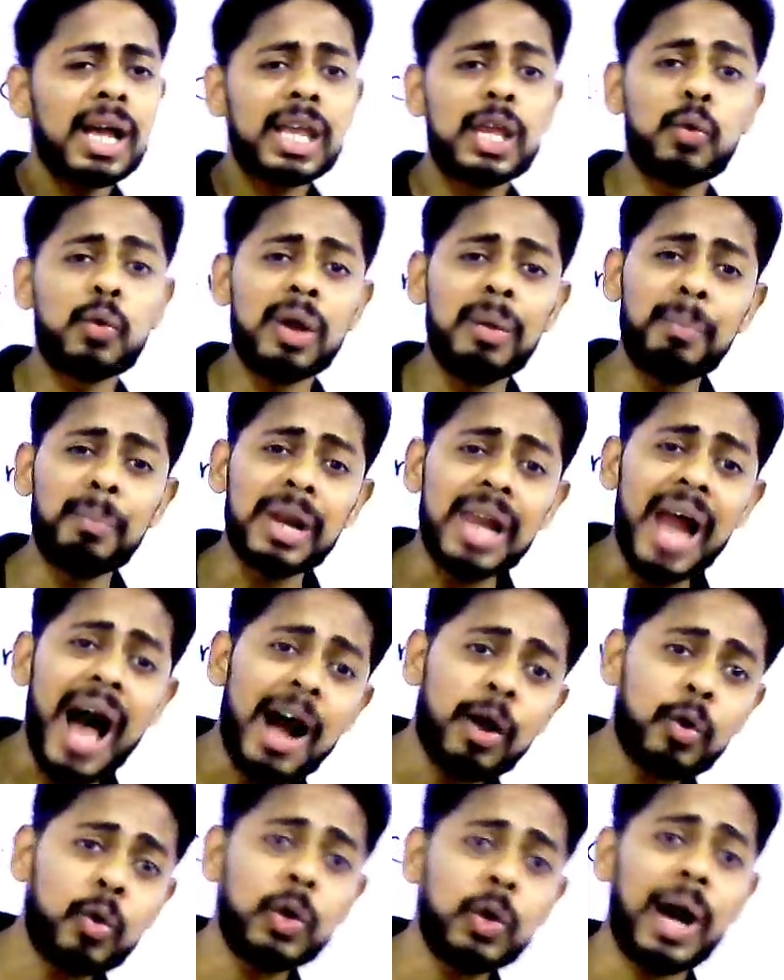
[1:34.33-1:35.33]
क्योंकि
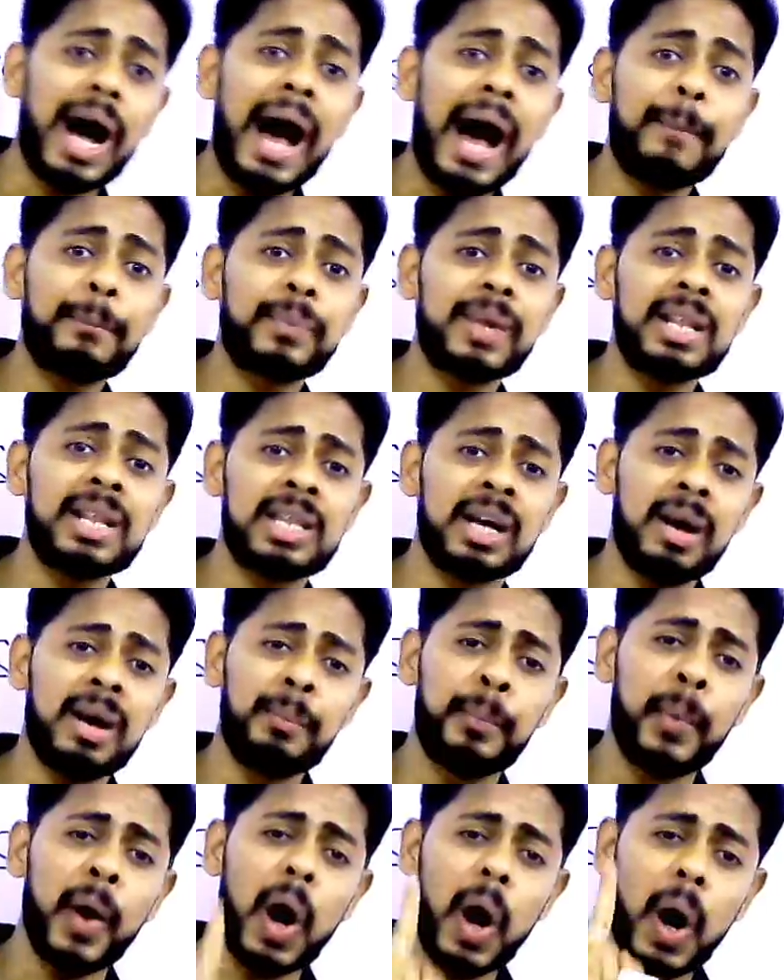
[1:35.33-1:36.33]
लाखों आपके
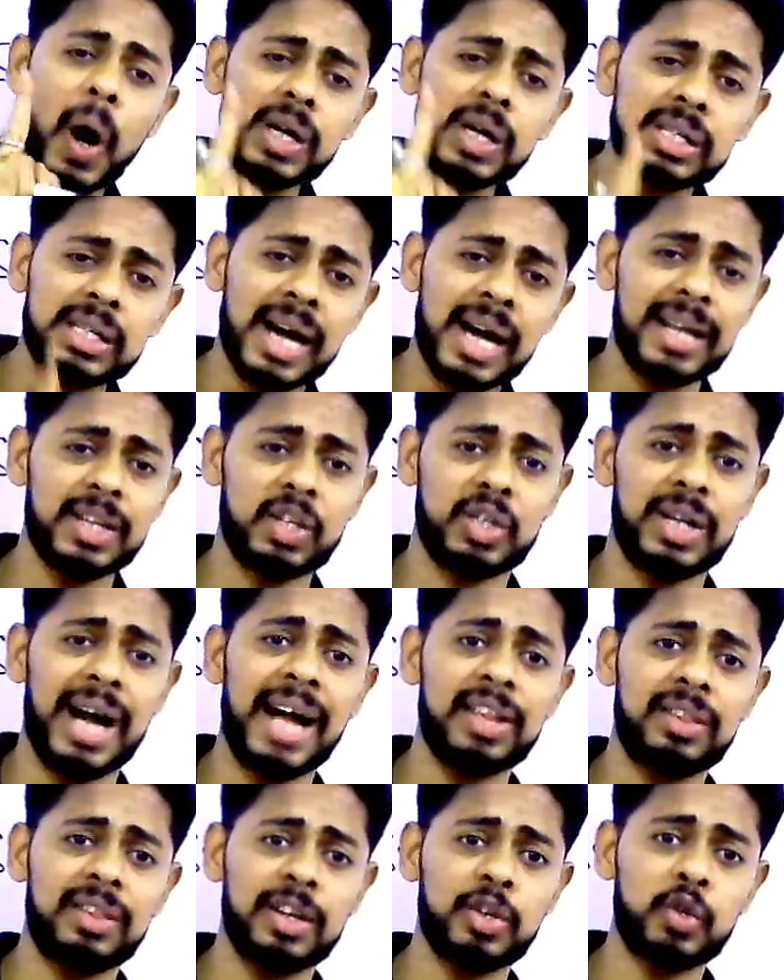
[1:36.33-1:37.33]
तरफ बहुत सारे
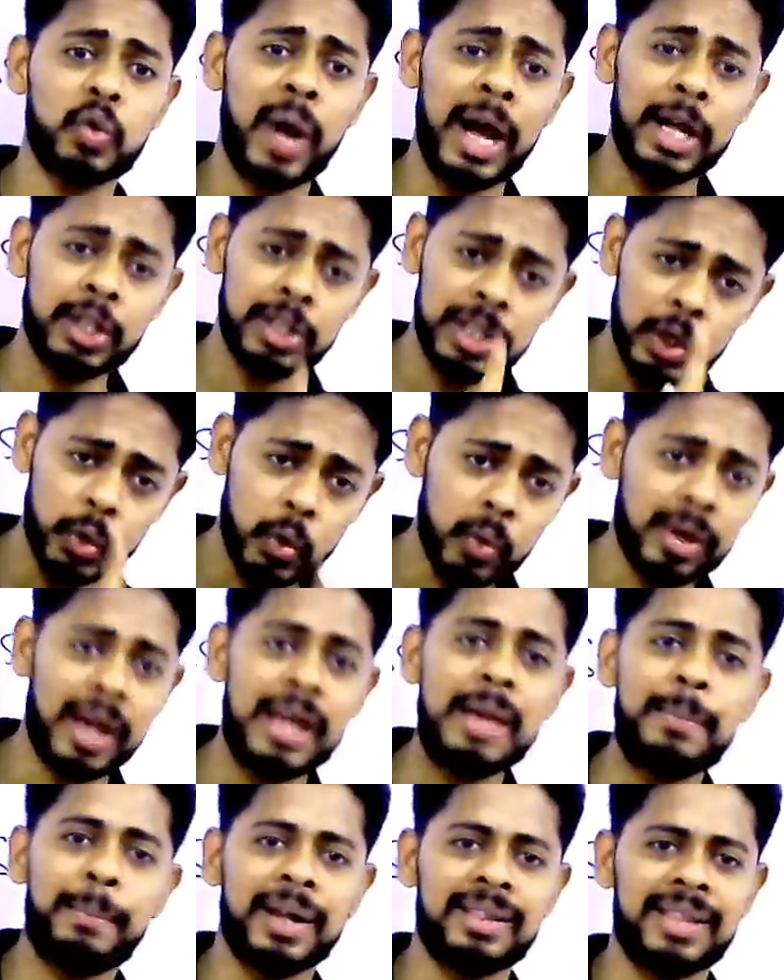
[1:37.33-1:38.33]
छात्र जो है जिनको
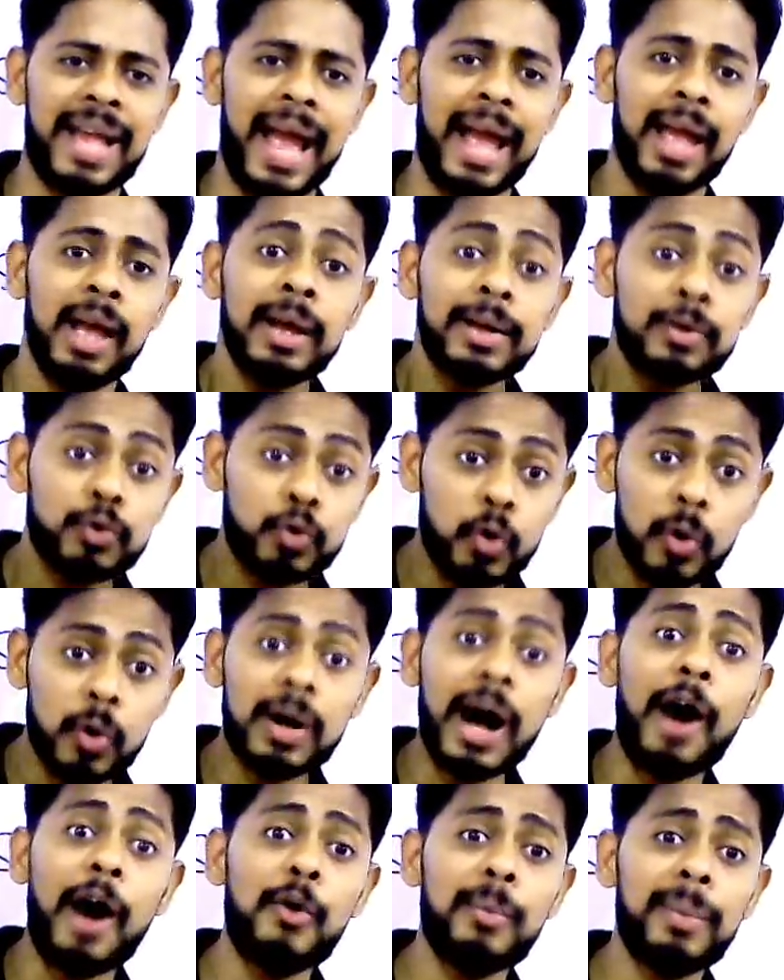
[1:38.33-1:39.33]
नहीं पता है जो
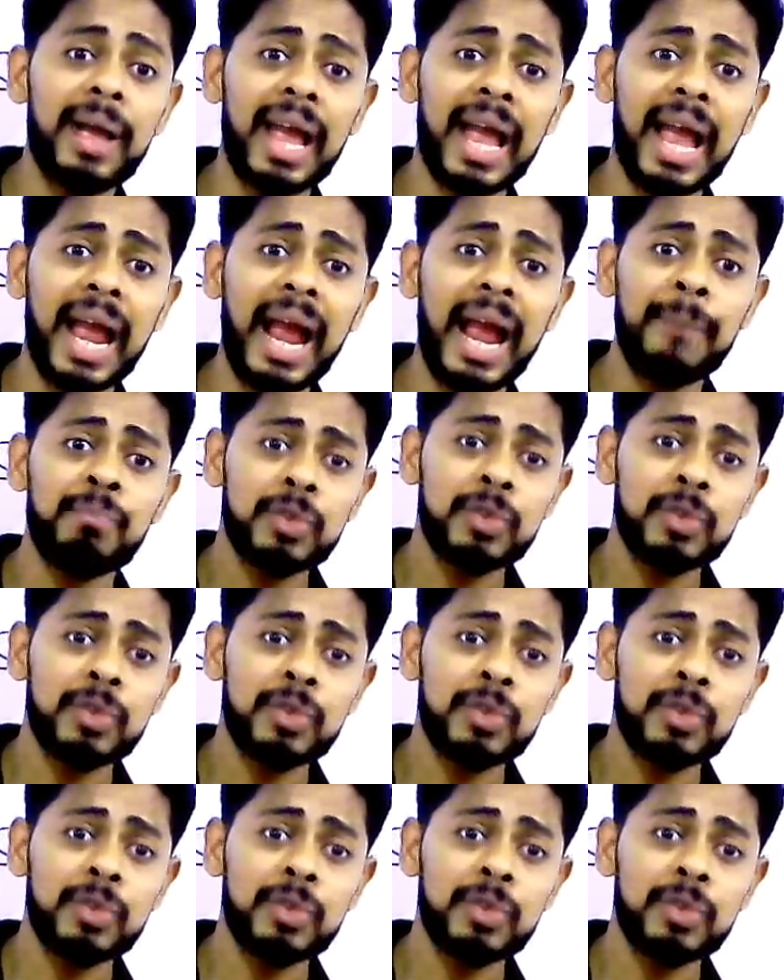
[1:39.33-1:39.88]
गांव में है